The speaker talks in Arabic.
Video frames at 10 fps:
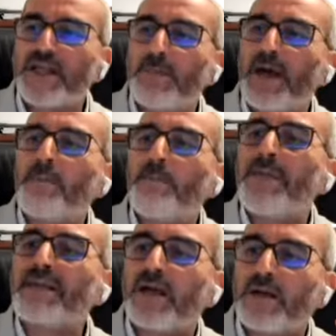الشباب
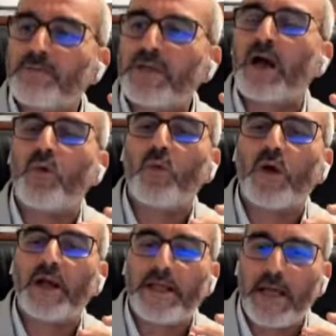منطق نتاعه
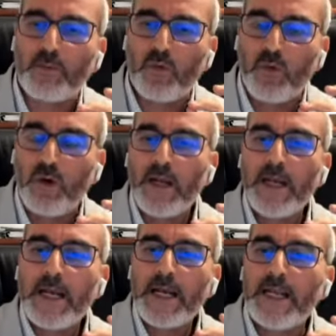وكلامه
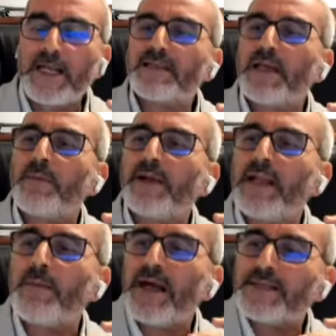ليس
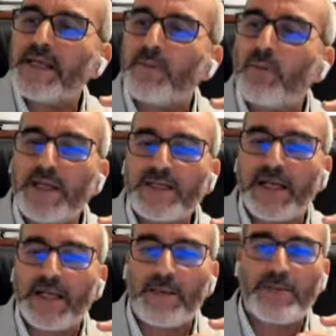كلام احزاب
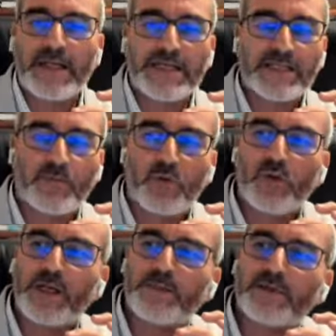وليس كلام ناس كما
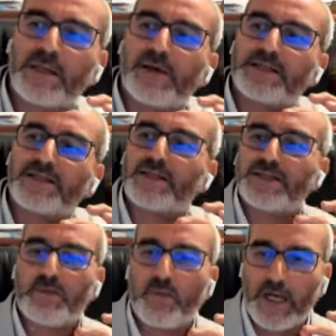نقولوا احنا من طبقه
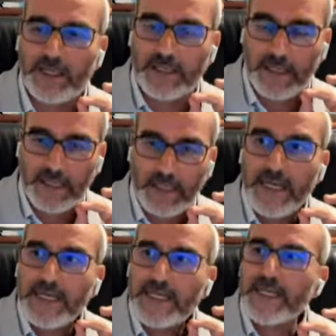سياسيه معينه
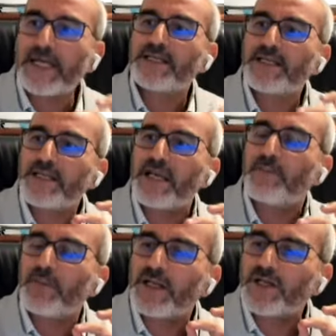ناس
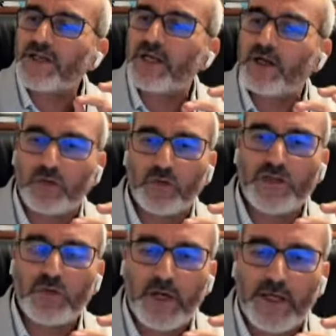جاي من الشارع
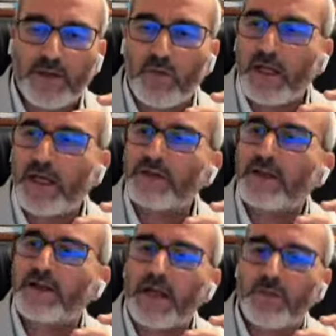التونسي وهذا هو
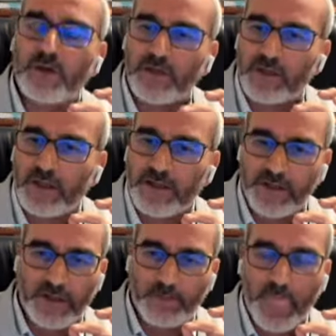الخطر يكمن ضد
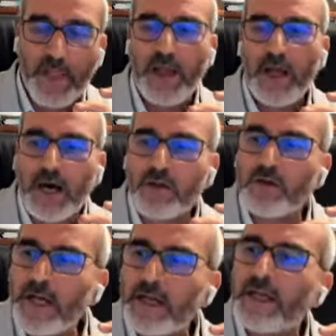النظام
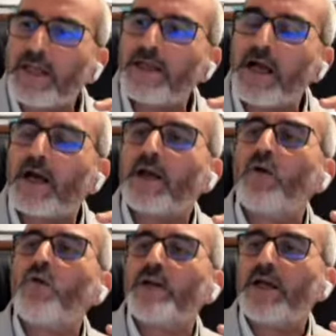اظن ان الذين
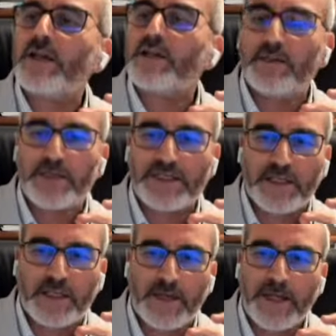يقرؤون هذه
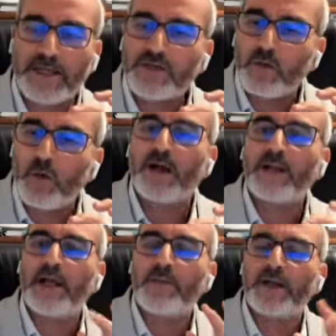المسيره من الناس
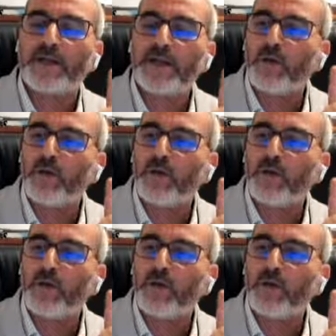العقلاء من